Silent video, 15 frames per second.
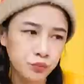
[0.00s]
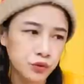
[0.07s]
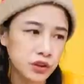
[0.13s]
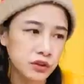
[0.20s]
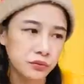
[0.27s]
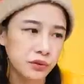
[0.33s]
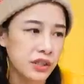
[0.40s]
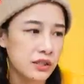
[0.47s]
这
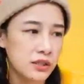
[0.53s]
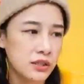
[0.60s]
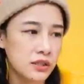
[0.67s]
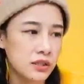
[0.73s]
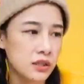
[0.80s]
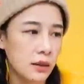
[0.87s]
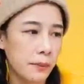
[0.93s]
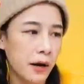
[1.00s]
种天气
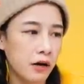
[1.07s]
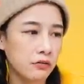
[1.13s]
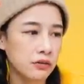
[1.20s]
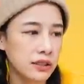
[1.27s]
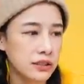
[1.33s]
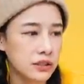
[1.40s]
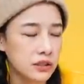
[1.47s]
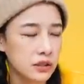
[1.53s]
吃一个泡芙，
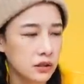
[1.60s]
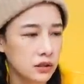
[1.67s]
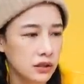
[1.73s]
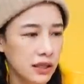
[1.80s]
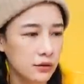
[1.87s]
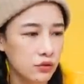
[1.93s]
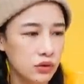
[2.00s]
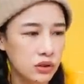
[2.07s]
再吃这个，
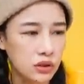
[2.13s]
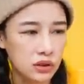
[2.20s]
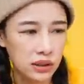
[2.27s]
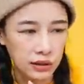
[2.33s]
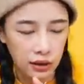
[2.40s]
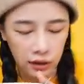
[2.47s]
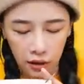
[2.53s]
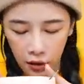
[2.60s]
感觉真的
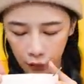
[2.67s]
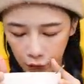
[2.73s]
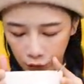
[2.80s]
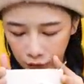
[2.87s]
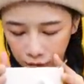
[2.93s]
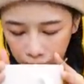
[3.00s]
相当疗愈。